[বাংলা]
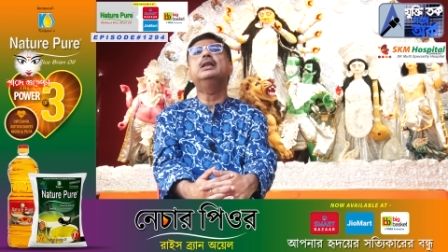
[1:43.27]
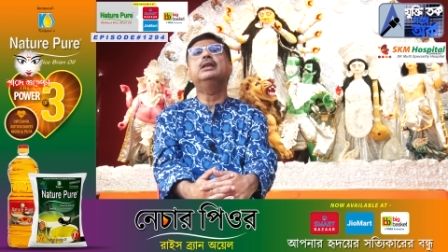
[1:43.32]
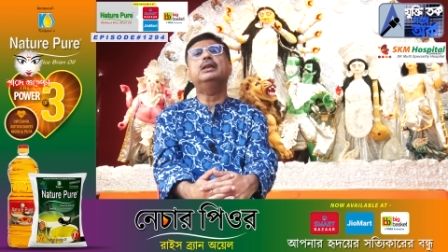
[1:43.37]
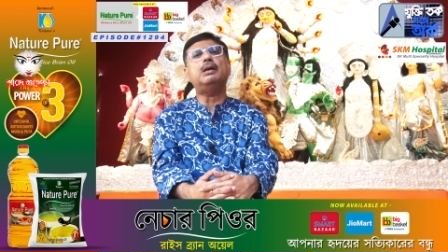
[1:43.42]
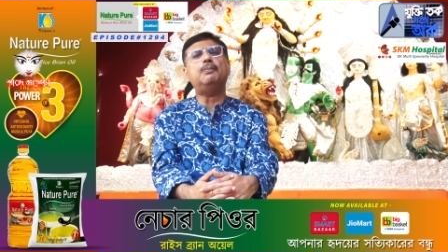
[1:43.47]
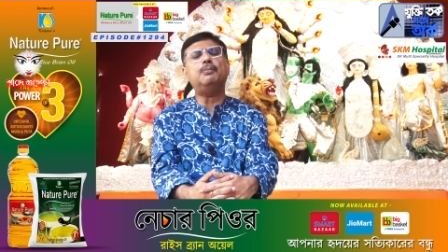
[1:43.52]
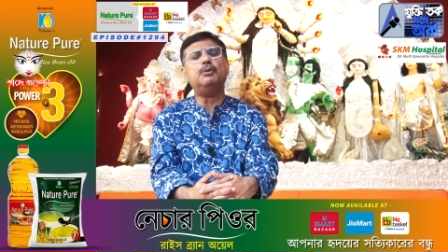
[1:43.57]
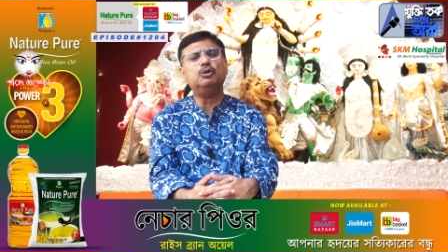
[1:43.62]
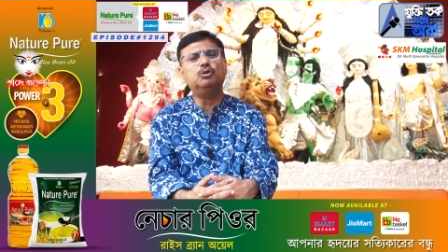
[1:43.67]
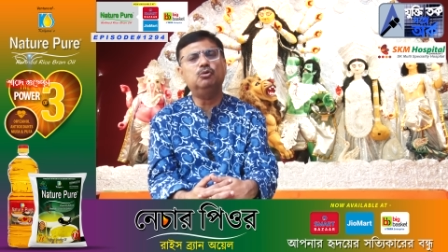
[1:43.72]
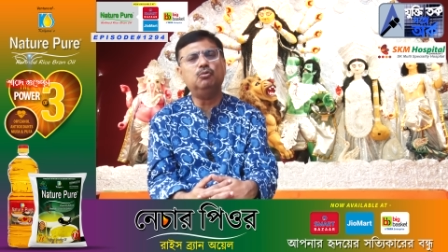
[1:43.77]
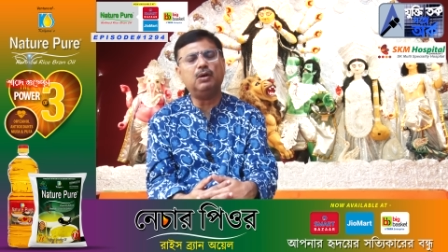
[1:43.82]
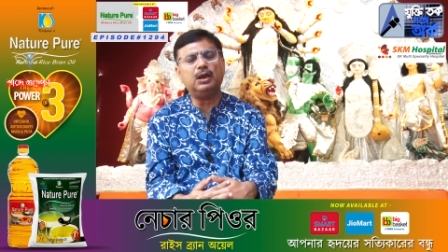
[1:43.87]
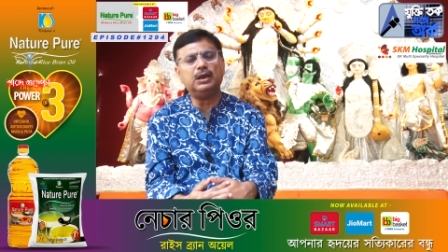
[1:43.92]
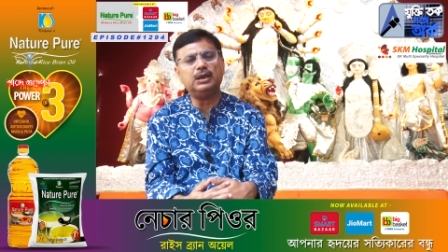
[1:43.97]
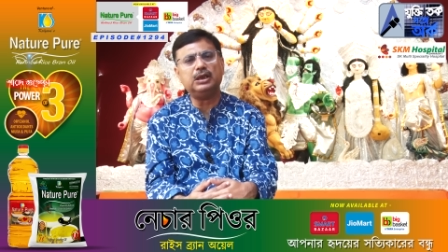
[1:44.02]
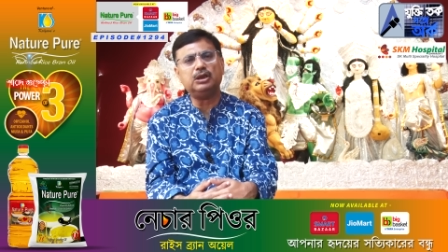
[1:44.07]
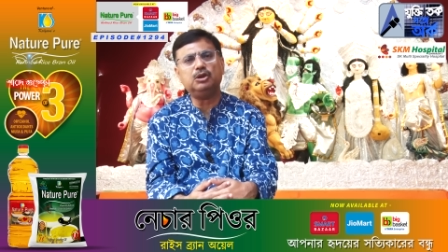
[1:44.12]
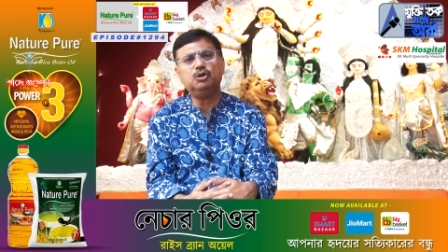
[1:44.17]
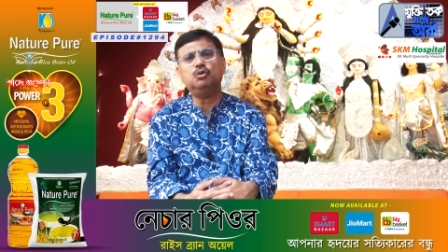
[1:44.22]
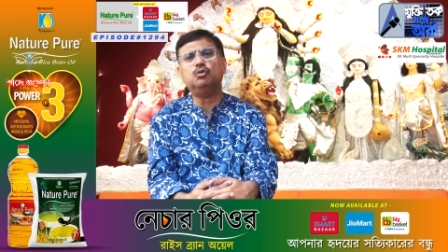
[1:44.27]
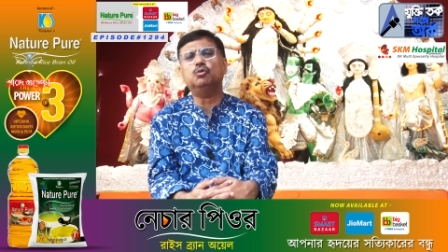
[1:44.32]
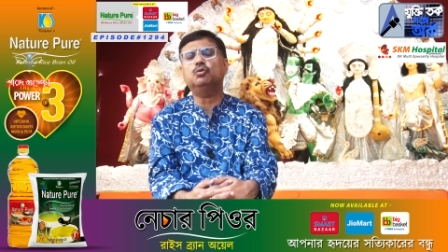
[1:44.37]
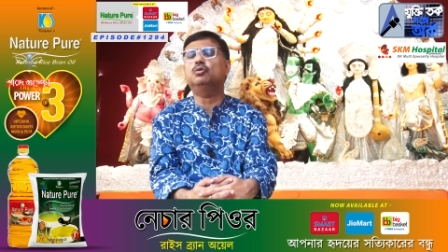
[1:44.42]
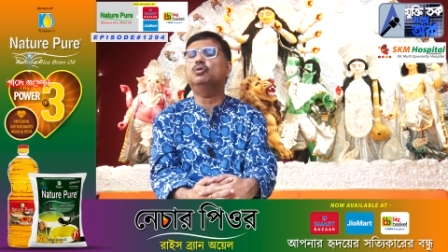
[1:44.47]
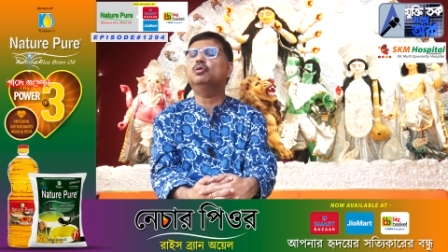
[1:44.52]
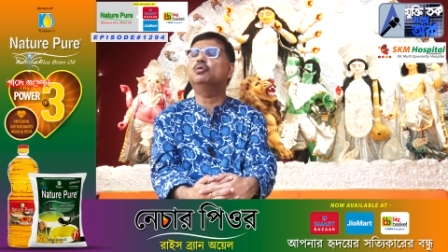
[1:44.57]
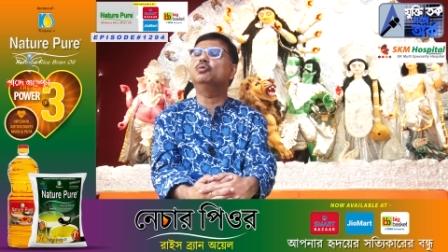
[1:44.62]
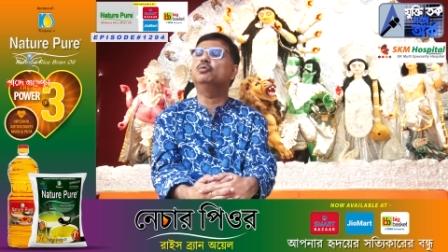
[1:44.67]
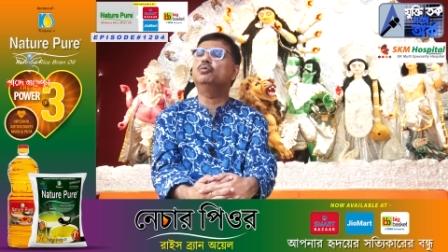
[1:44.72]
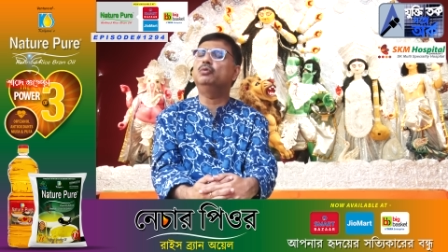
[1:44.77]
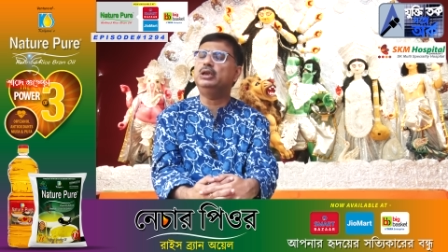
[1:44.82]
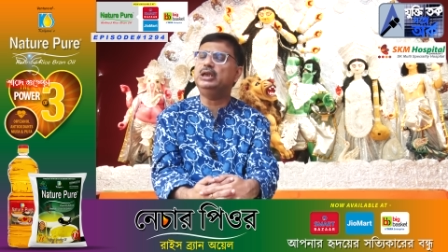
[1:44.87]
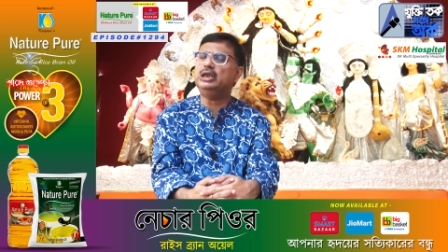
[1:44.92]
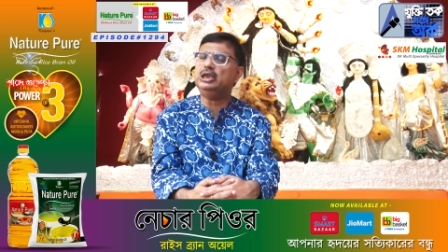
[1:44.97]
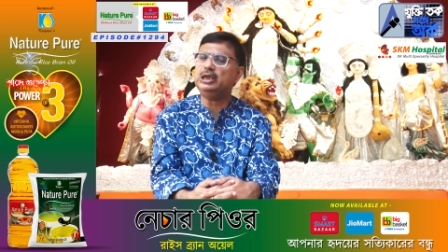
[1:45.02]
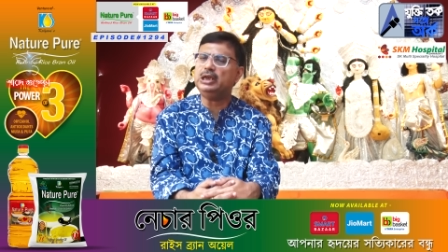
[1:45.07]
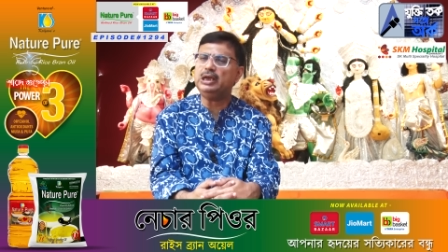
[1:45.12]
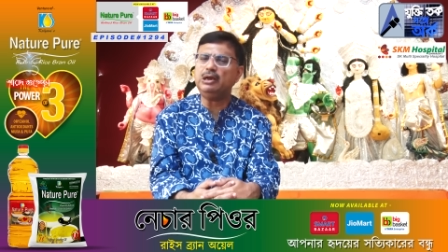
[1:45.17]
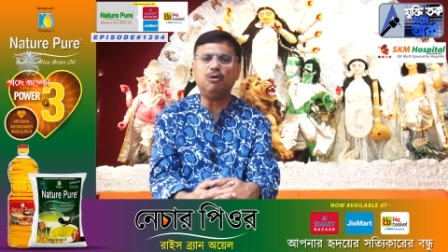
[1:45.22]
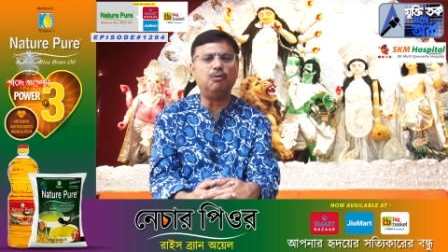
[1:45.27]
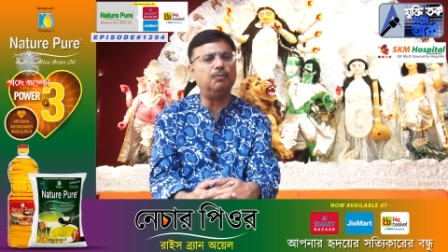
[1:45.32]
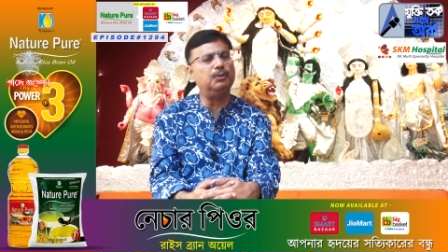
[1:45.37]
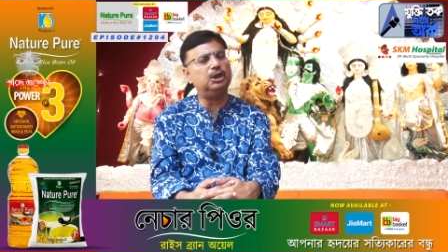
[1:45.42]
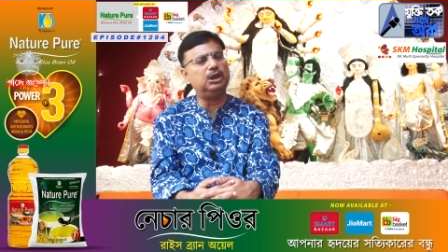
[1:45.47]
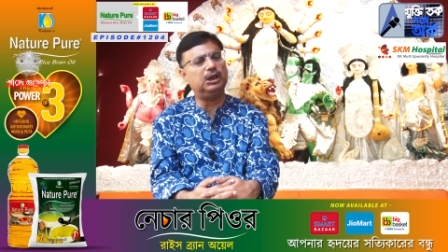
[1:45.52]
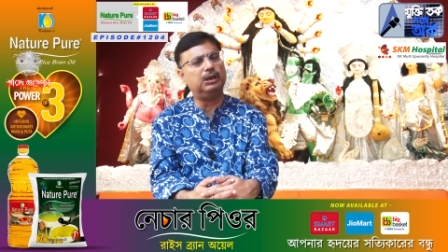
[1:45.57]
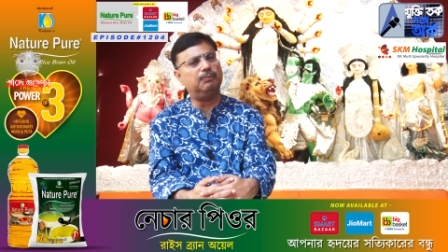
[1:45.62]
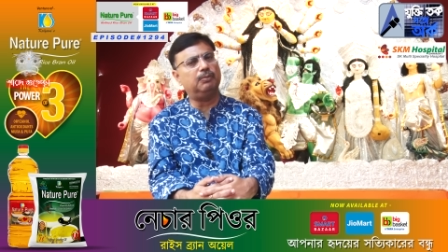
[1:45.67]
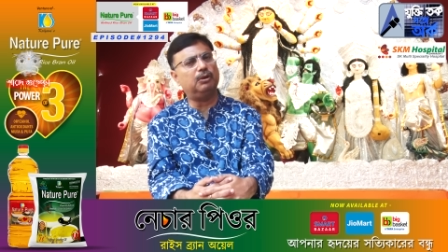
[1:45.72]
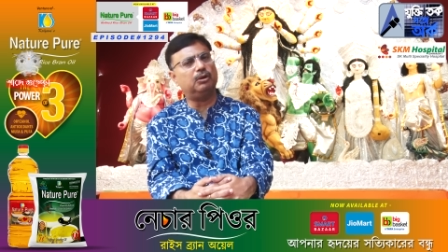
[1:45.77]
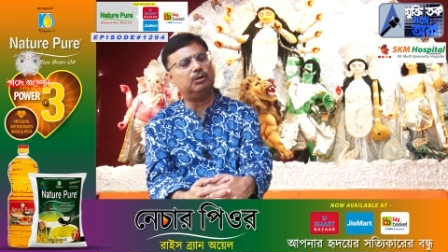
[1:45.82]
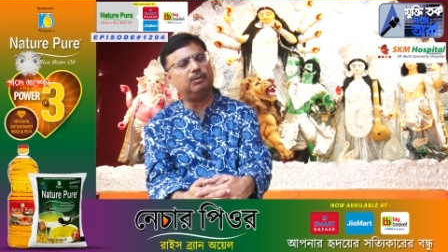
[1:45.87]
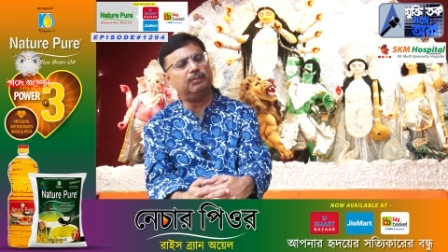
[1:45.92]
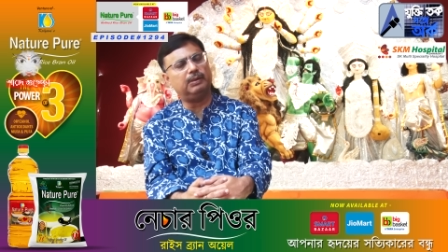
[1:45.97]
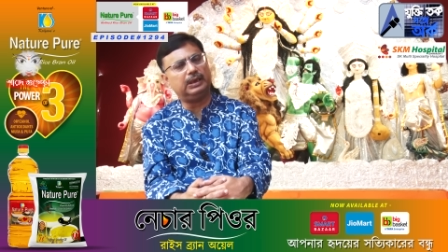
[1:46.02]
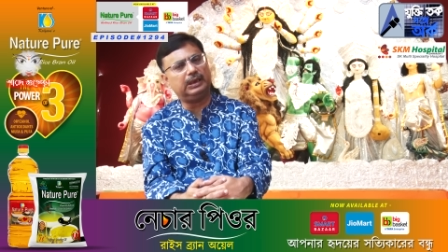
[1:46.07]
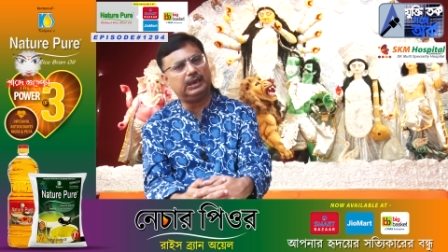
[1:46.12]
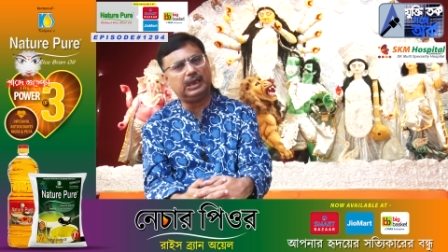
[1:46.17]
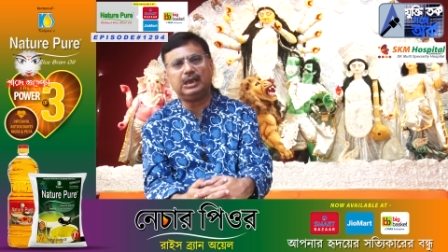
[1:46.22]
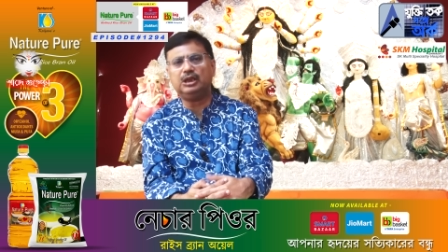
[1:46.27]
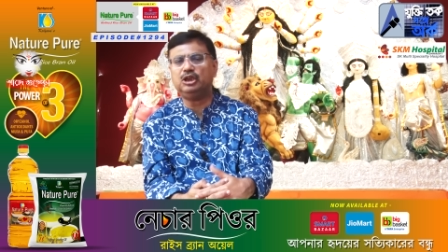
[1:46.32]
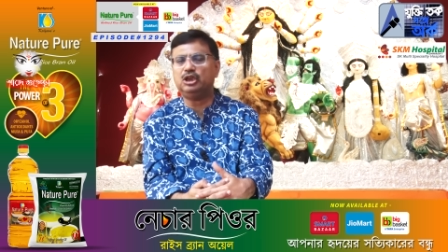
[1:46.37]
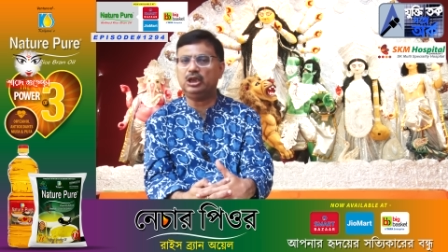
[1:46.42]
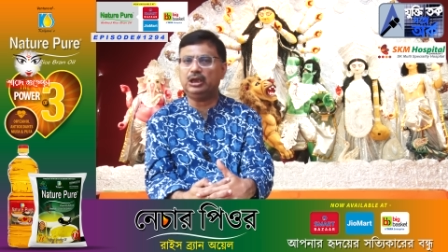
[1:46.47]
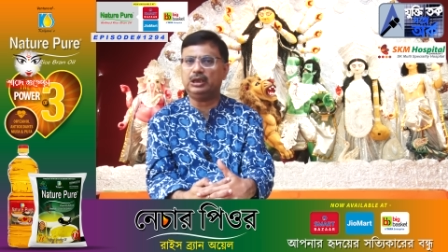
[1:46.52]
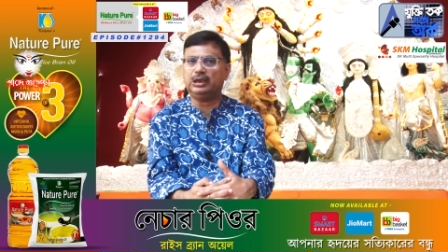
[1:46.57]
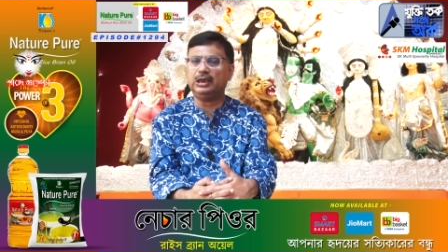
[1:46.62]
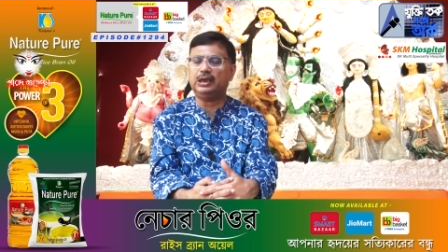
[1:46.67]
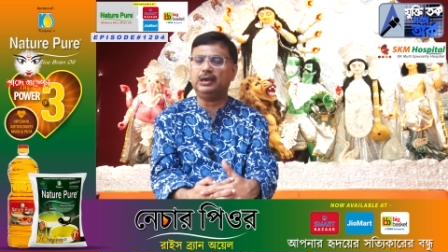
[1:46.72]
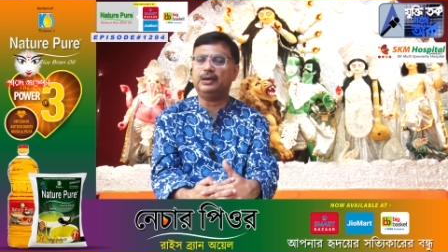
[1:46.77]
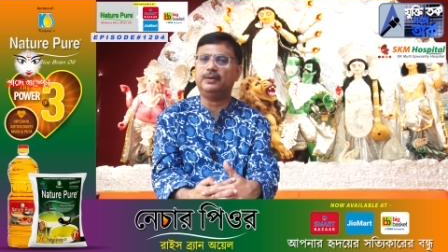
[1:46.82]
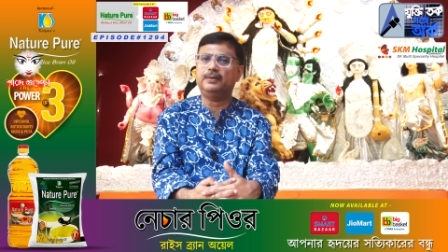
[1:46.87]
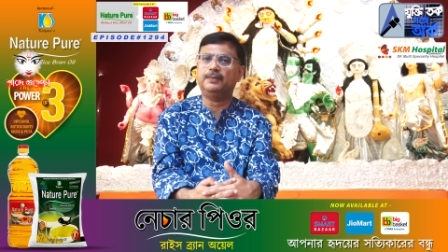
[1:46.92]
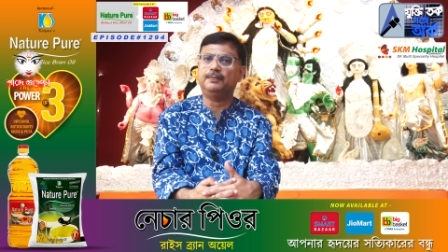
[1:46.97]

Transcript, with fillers: তারপর দু হাজার চোদ্দ উনিশে অভিষেক বন্দ্যোপাধ্যায় যেতেন